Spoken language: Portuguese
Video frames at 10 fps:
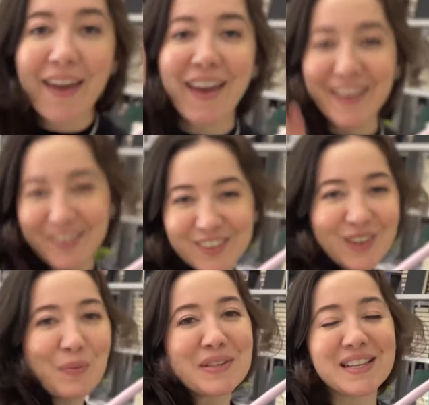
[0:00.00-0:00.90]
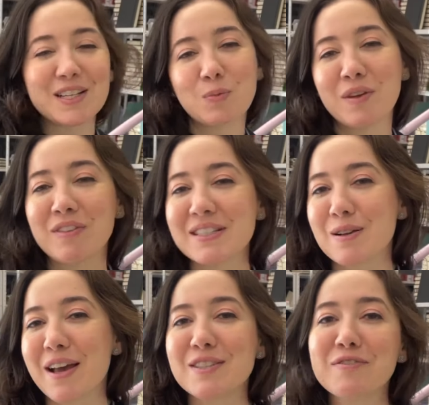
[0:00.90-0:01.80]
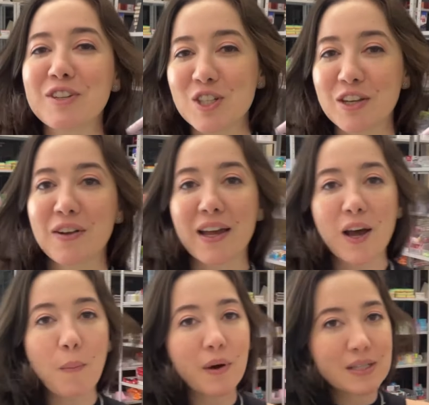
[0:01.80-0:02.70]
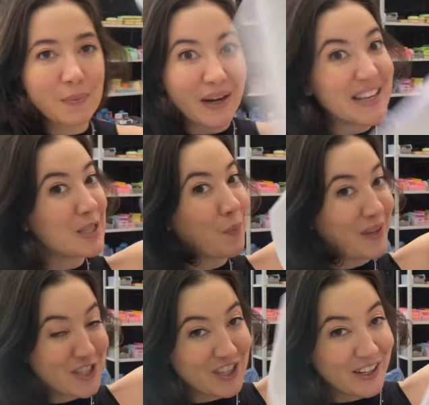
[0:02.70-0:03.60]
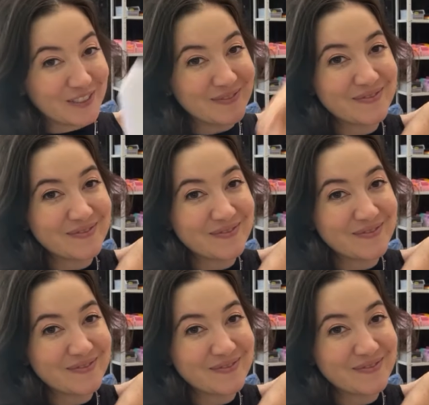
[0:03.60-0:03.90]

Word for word: e YouTube, sejam bem-vindos a mais um vídeo aqui no canal, bora separar esse pedidão.